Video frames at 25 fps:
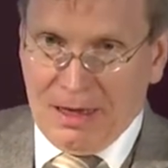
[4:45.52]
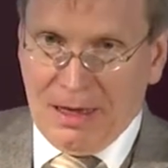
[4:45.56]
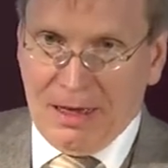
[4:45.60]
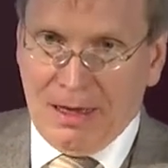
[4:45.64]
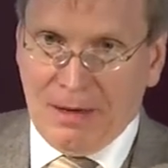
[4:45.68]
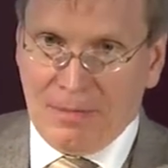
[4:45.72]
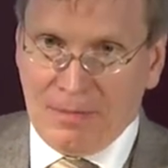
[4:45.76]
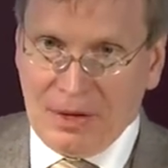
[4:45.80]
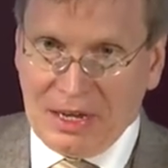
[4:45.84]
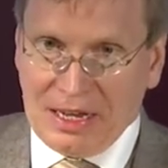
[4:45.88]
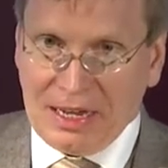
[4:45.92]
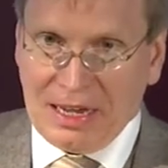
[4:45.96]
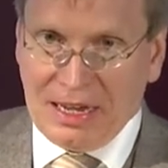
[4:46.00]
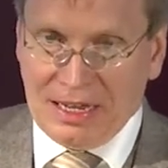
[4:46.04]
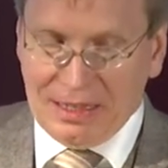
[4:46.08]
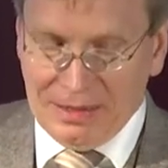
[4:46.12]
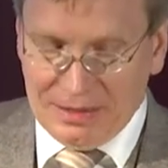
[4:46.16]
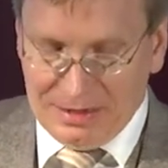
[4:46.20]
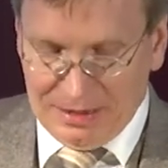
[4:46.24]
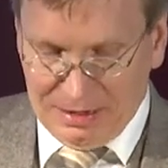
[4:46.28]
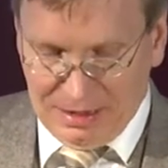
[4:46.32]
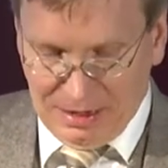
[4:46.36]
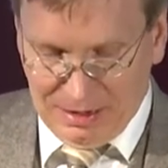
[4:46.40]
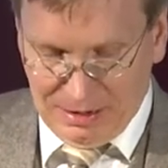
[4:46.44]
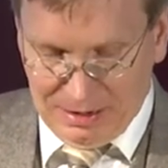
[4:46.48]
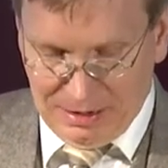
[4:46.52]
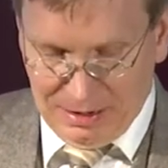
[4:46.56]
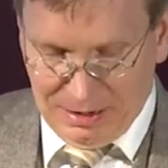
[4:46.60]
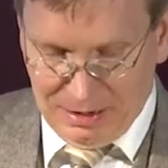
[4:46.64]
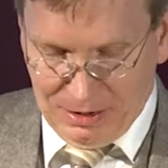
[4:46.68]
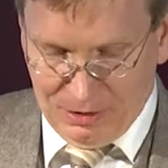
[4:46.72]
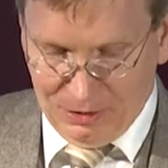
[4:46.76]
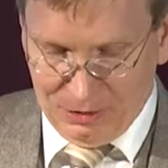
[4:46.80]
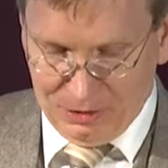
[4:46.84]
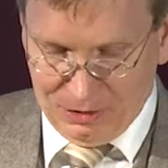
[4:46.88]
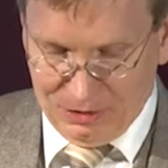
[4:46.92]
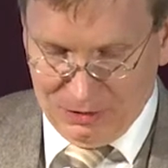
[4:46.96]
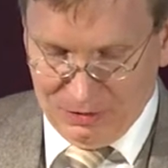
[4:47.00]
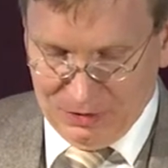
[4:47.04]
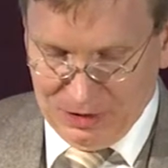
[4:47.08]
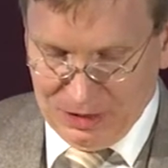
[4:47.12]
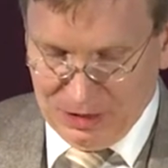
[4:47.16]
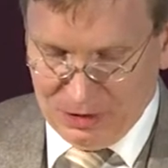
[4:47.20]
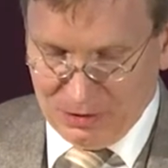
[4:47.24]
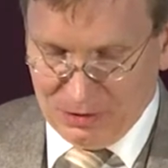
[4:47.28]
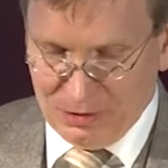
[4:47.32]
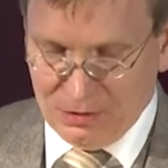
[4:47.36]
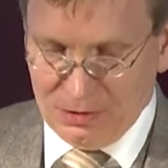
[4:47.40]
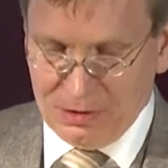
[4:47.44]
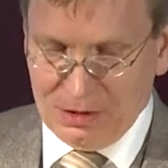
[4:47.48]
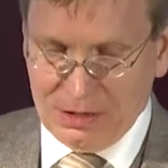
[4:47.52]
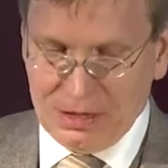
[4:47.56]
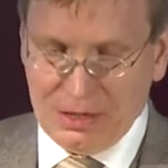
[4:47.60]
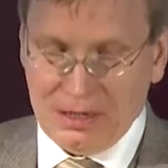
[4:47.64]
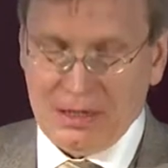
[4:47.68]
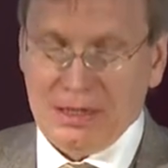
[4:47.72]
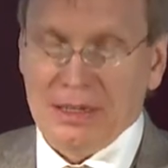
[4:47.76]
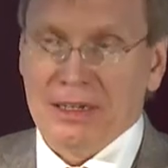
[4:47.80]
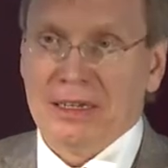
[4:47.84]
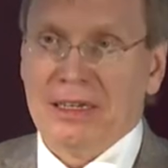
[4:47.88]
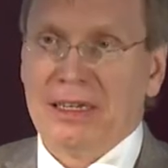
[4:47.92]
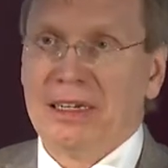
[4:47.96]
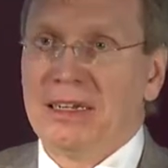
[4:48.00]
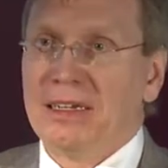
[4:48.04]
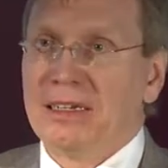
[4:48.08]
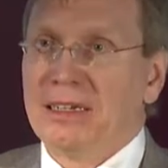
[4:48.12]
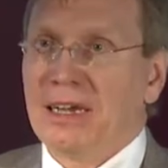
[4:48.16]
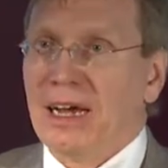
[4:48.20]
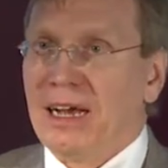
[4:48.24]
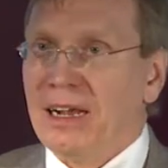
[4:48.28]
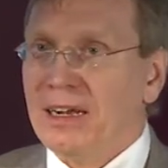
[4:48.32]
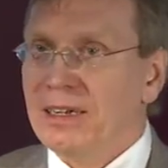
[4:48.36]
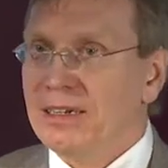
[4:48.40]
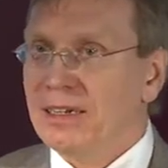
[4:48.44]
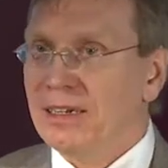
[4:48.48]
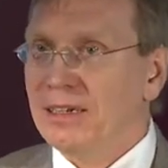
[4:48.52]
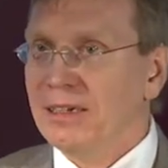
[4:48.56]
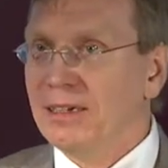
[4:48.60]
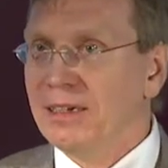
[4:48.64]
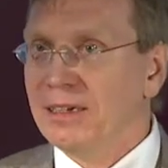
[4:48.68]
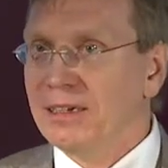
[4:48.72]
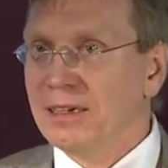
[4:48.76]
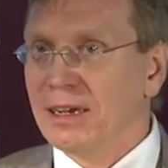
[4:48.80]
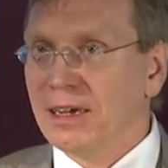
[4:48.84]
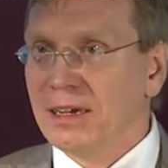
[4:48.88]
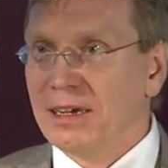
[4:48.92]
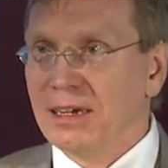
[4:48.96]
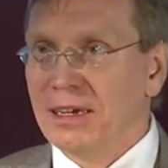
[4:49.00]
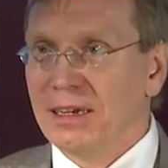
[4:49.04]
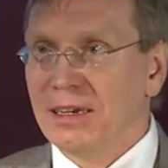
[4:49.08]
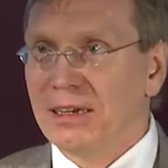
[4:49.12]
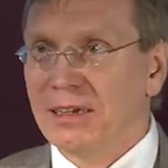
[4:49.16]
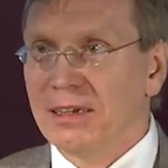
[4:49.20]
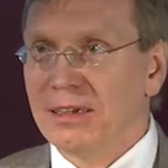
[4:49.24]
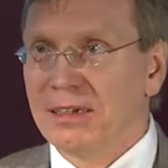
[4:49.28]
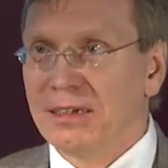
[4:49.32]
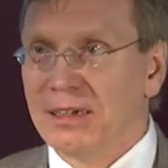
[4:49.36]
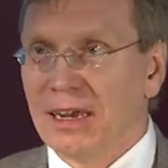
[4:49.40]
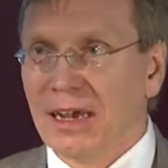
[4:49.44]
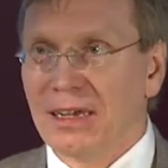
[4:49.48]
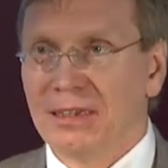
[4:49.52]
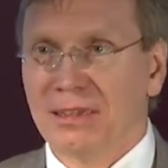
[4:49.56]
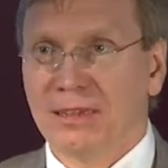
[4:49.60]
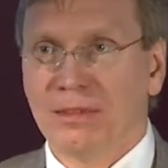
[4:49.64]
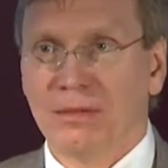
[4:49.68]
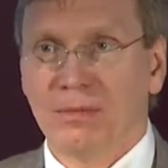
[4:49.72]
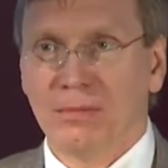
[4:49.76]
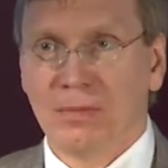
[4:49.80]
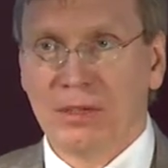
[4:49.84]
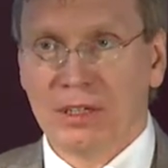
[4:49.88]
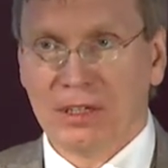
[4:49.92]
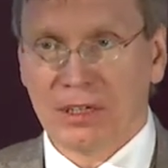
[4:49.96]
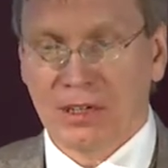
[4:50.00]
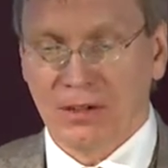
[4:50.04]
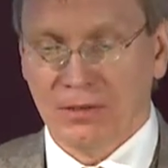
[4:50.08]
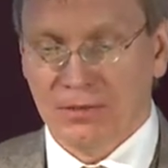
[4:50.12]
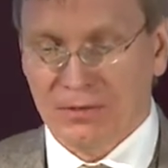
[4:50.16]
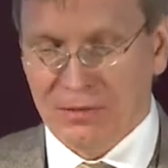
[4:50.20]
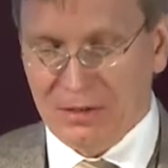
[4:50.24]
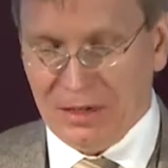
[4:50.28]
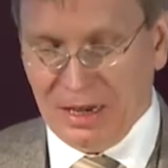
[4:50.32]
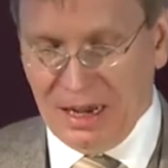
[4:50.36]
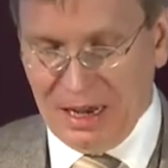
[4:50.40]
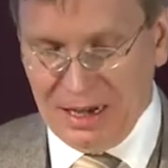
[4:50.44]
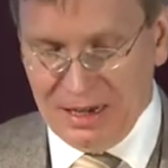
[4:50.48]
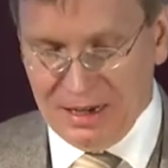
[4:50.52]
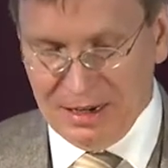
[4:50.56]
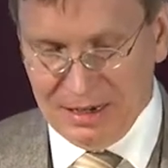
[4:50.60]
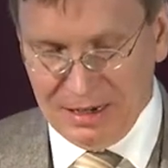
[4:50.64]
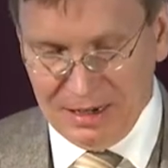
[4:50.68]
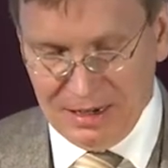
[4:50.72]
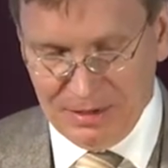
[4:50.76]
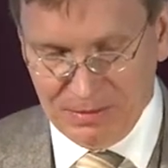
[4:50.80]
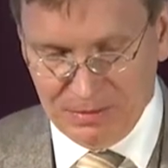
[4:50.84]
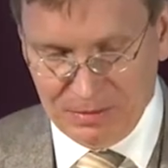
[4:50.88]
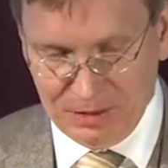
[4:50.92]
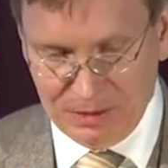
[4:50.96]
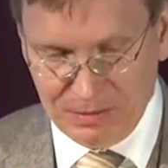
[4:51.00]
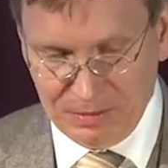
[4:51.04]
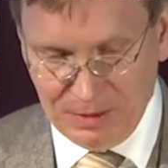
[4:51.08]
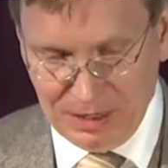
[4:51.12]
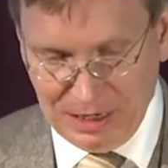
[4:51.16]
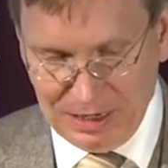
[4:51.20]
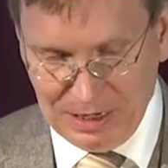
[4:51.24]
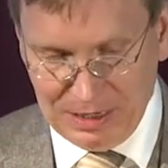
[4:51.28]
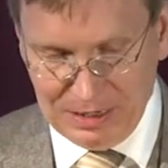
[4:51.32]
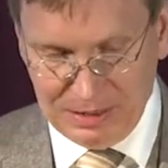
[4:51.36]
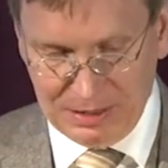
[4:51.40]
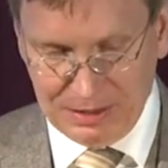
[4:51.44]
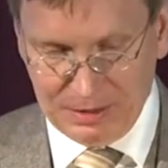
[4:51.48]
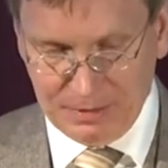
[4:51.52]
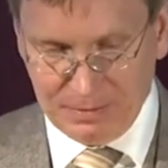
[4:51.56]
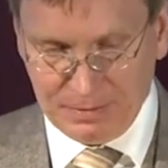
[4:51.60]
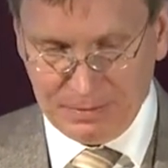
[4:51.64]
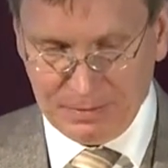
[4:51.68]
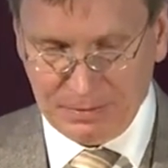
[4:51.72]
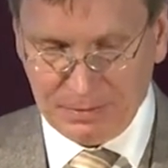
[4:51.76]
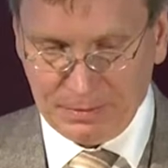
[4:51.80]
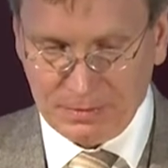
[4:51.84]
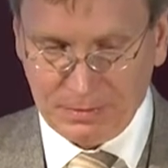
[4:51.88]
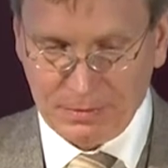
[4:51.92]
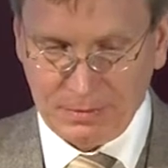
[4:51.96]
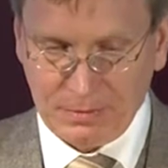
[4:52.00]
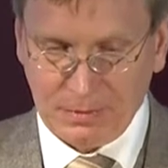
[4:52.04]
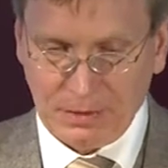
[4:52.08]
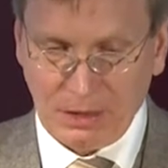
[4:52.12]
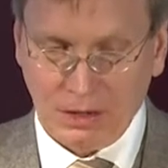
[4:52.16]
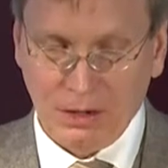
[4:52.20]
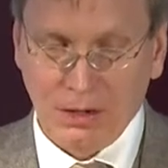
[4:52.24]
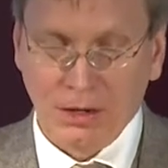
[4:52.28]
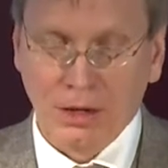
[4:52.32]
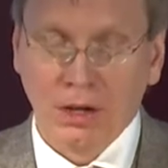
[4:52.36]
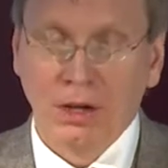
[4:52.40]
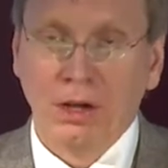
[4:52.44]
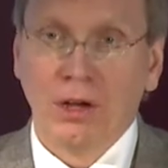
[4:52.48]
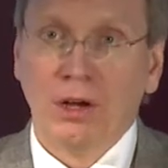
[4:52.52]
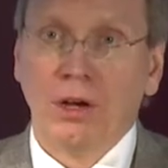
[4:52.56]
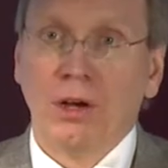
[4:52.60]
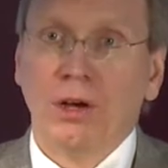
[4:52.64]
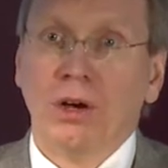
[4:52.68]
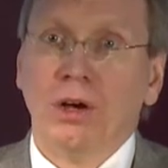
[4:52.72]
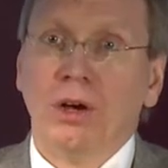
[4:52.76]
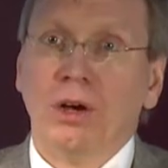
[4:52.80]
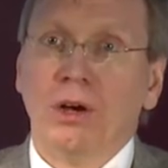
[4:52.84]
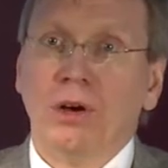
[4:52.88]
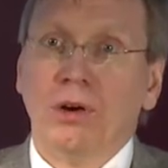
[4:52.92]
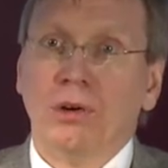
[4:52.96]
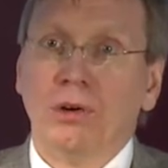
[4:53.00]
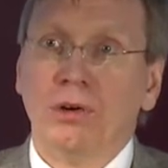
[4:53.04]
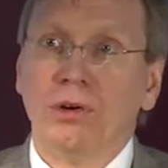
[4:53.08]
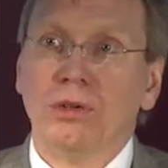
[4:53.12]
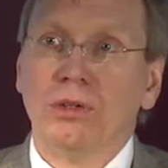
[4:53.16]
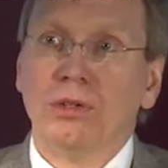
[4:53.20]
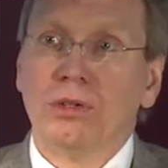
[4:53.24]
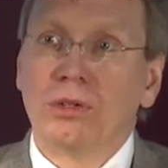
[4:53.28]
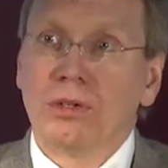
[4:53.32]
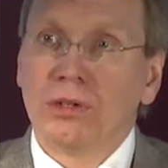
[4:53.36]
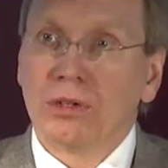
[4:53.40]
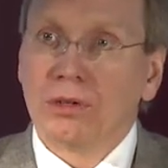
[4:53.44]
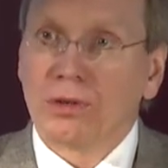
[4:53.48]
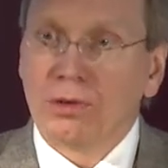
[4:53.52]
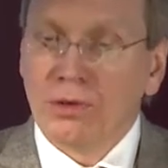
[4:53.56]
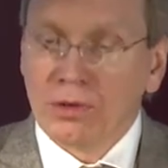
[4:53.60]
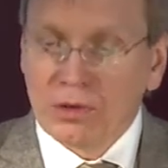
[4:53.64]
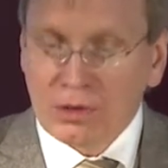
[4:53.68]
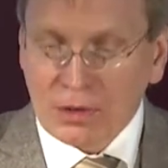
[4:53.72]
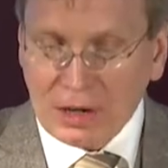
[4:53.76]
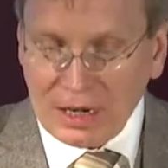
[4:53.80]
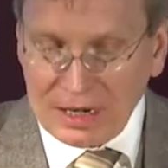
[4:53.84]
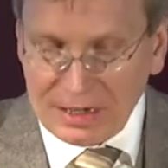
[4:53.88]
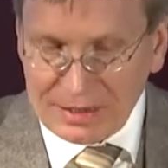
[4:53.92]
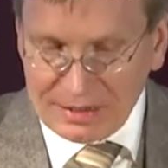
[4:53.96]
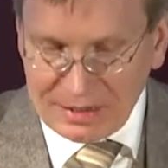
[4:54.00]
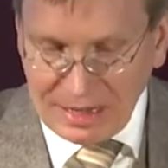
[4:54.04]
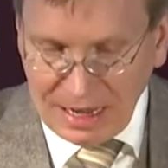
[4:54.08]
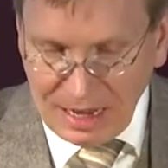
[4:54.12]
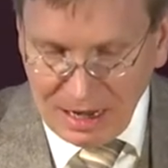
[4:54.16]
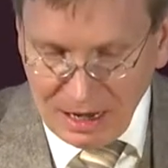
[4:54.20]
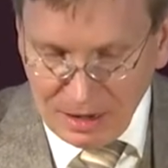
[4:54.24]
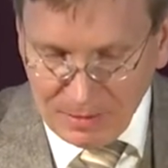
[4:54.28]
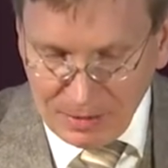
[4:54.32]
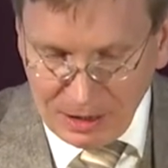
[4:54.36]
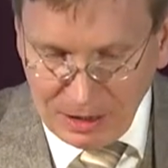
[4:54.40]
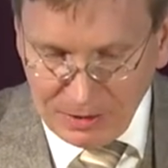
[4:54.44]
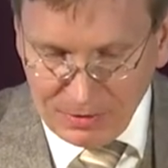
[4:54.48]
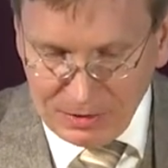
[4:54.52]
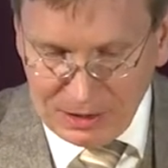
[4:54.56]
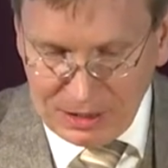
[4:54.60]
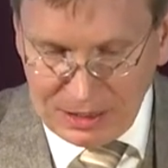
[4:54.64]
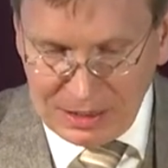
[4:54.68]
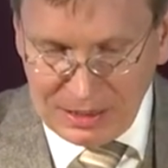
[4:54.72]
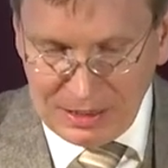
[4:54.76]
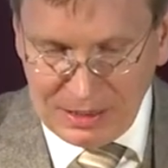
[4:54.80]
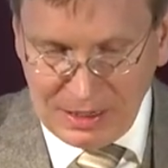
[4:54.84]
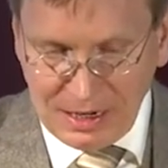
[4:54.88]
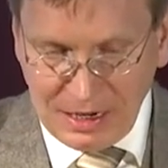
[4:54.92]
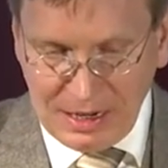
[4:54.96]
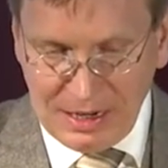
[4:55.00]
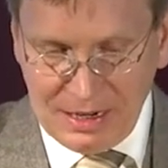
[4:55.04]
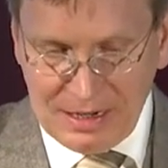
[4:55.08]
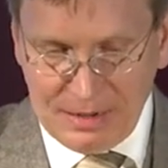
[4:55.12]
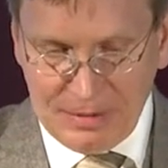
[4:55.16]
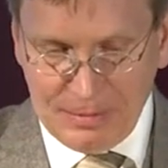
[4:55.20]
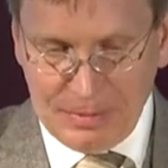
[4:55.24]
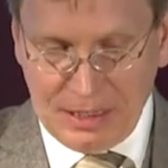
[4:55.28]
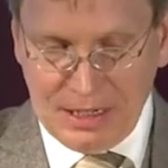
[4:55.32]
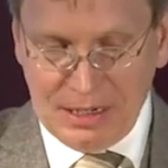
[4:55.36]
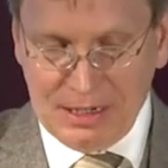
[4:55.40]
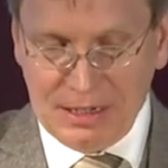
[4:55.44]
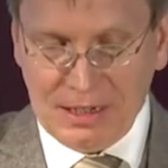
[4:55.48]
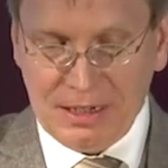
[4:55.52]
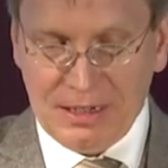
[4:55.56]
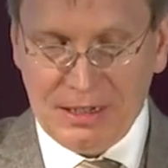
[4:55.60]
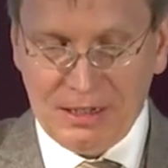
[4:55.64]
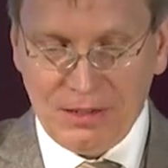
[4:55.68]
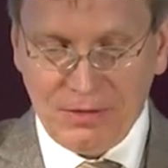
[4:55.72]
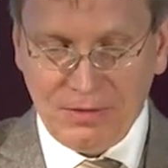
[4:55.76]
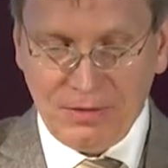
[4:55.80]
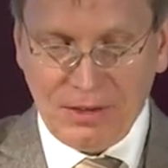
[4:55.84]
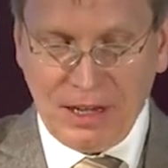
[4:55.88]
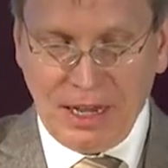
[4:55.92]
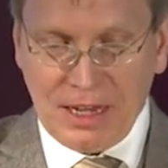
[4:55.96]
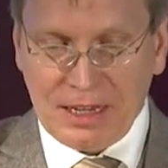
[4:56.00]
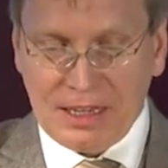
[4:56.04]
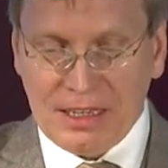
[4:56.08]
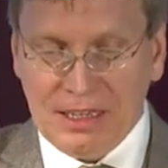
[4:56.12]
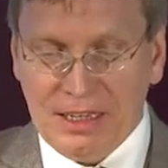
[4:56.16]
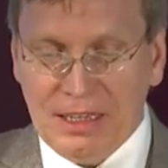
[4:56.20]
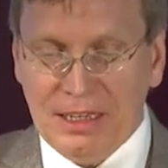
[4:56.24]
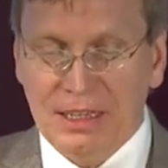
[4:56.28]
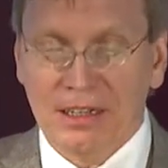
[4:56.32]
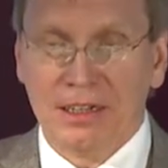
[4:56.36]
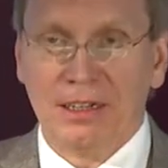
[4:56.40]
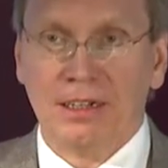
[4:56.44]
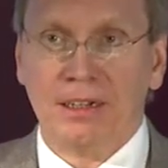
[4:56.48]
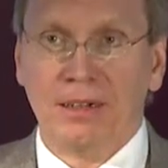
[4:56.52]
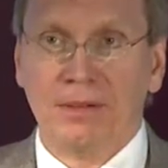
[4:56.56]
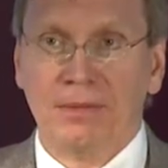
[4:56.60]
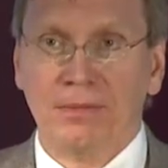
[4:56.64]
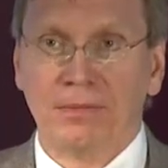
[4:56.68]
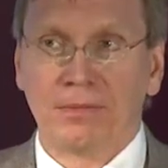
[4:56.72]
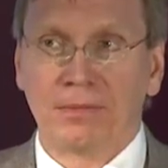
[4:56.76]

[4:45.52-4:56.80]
äh, begrenzter Auswirkung. Digitaltechnik dagegen, das betrifft alle Lebensbereiche und kulturelles Erbe auf digitalen Medien ist fragil.